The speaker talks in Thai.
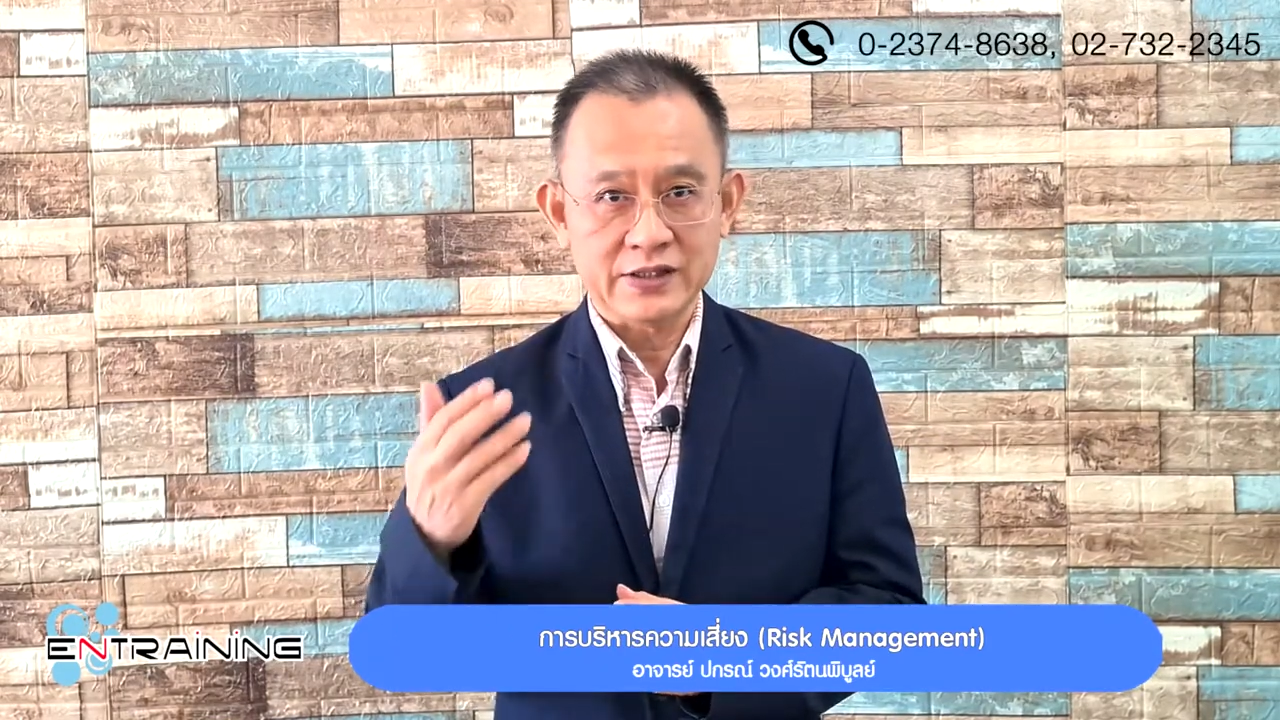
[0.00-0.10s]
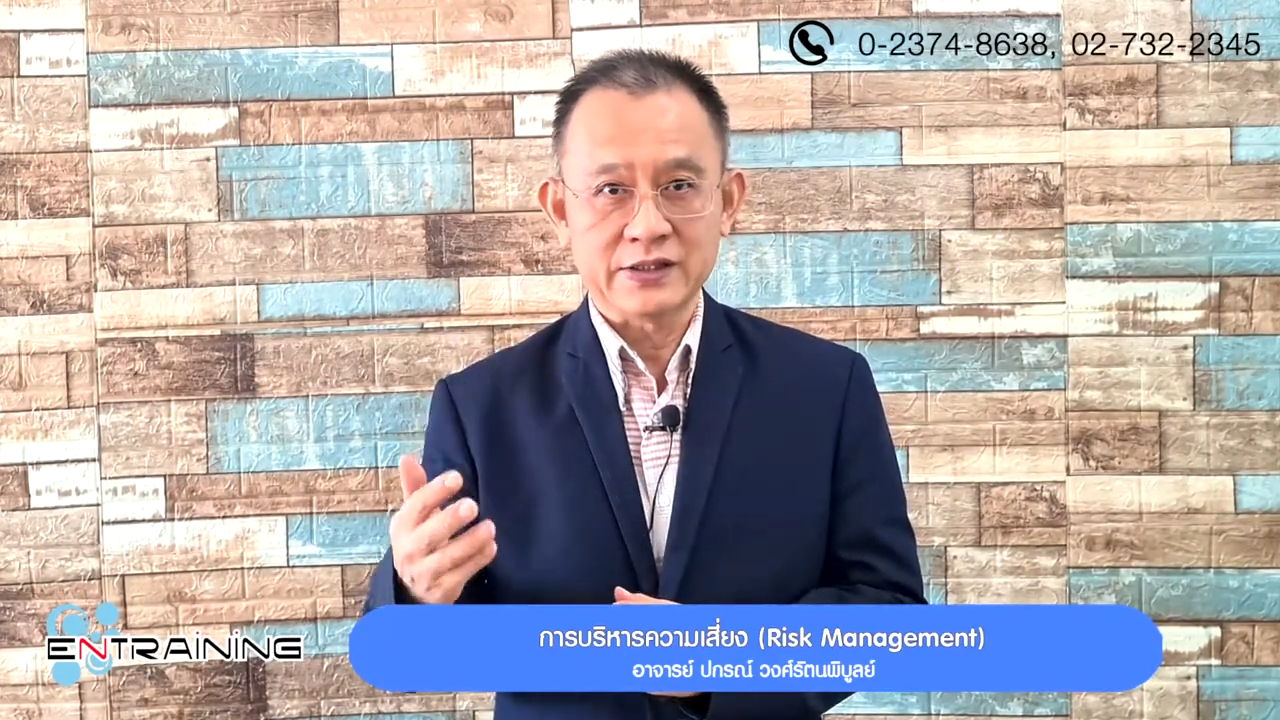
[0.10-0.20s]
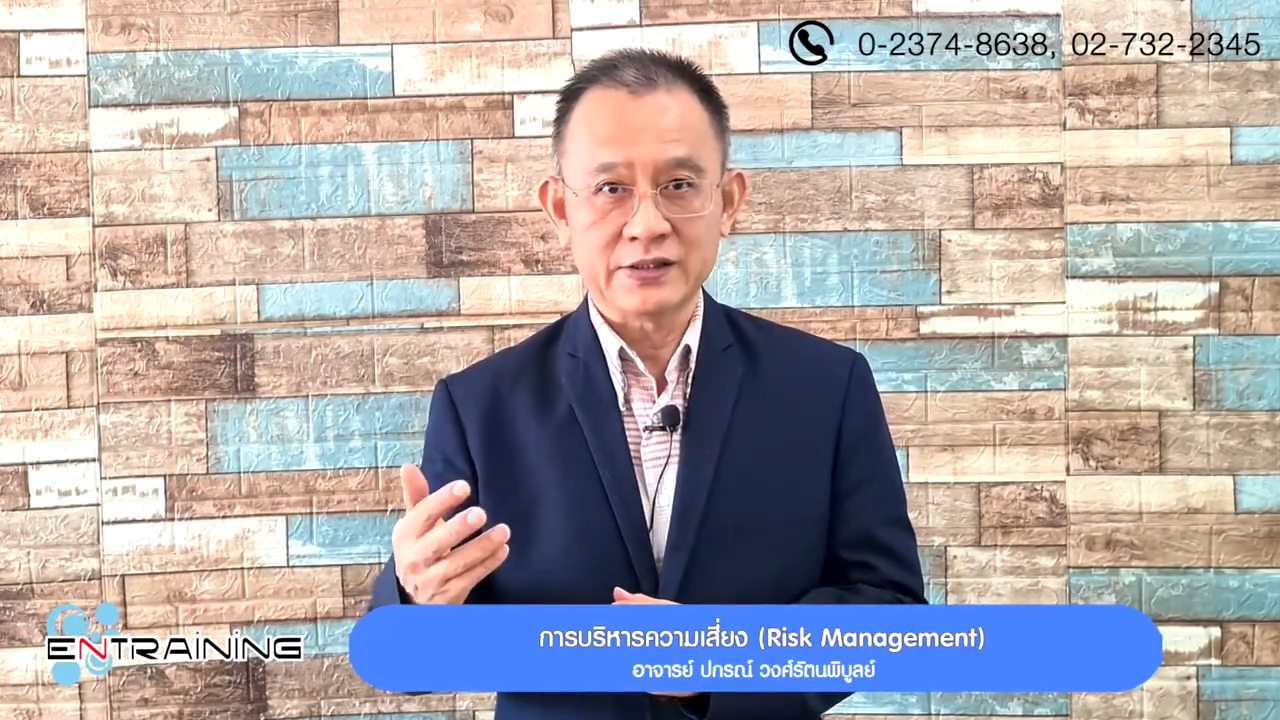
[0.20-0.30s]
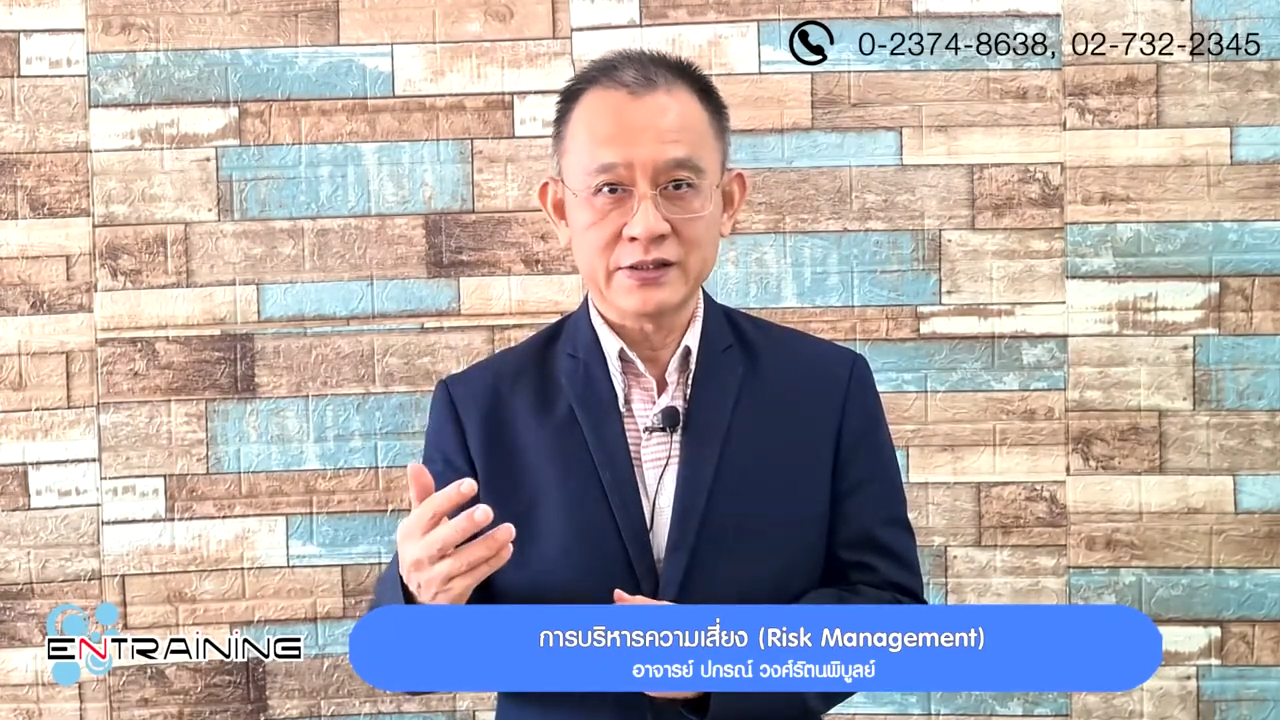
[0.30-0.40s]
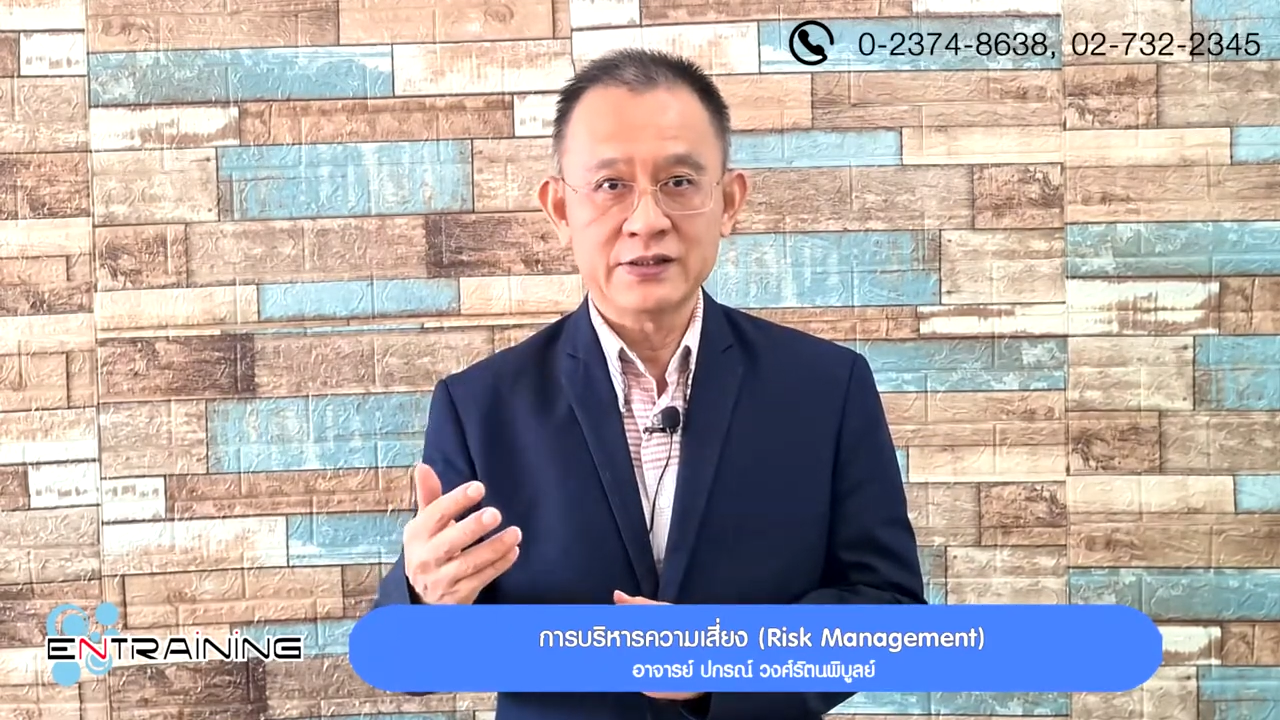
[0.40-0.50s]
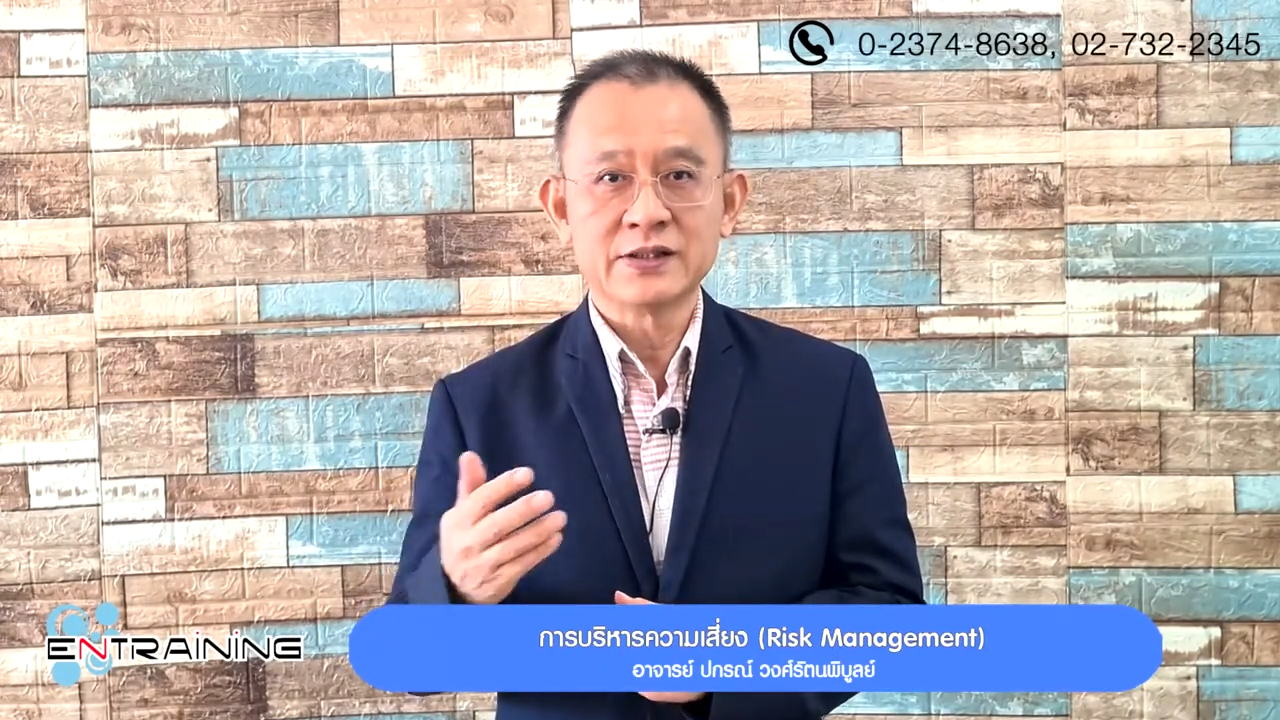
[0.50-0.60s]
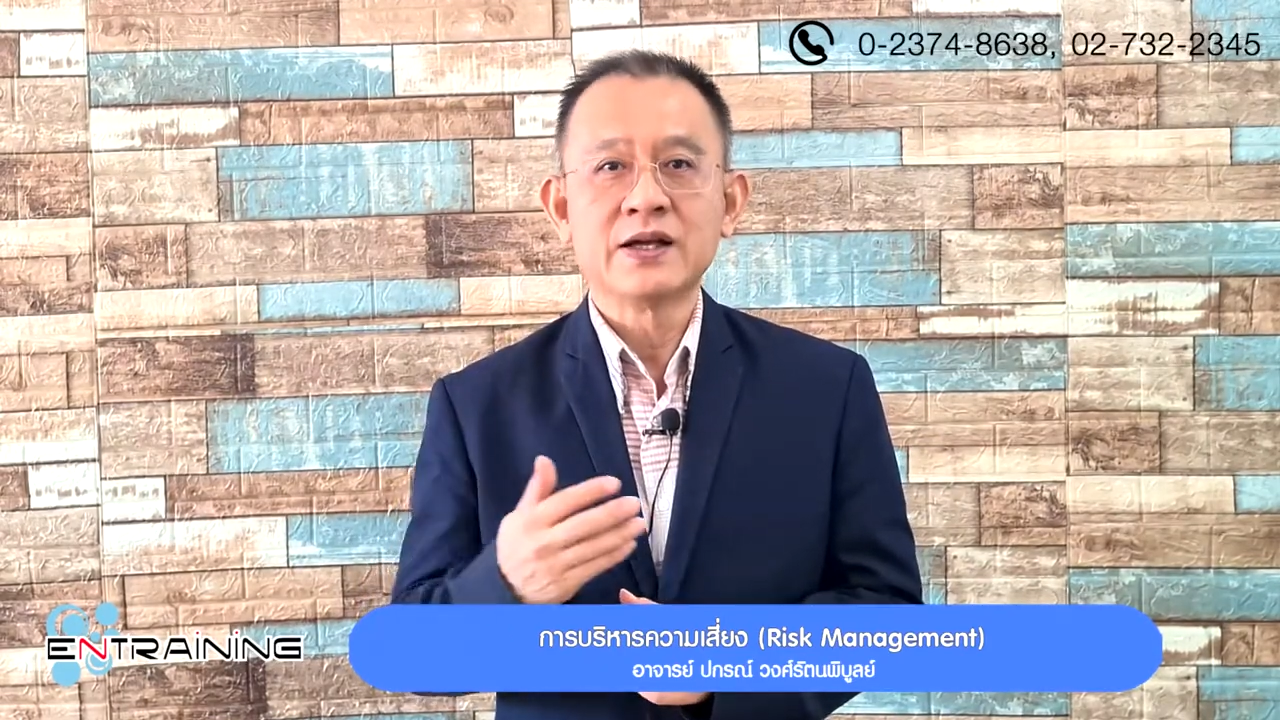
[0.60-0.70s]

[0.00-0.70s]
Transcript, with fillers: เกิดขึ้น